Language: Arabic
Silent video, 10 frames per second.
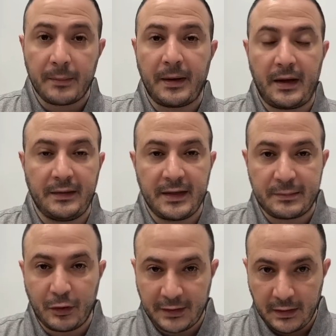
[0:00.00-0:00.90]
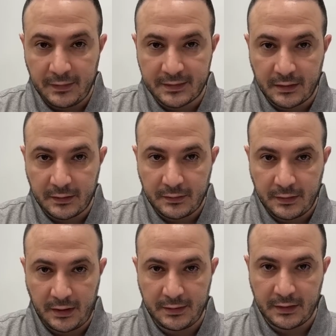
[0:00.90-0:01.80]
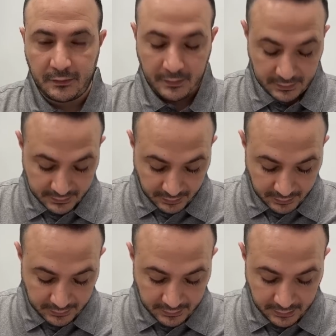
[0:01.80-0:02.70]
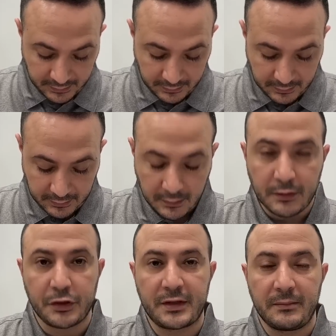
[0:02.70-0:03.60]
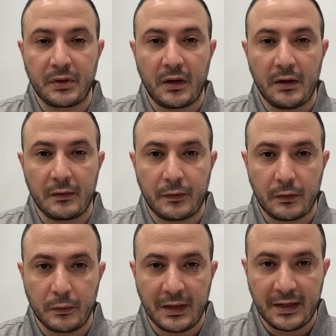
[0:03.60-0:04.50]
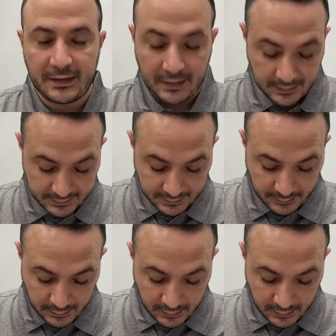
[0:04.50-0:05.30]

اربع احداث مختلفه صارت يعني صار في اسقاط لجسم طائر فوق ولايه الاسكا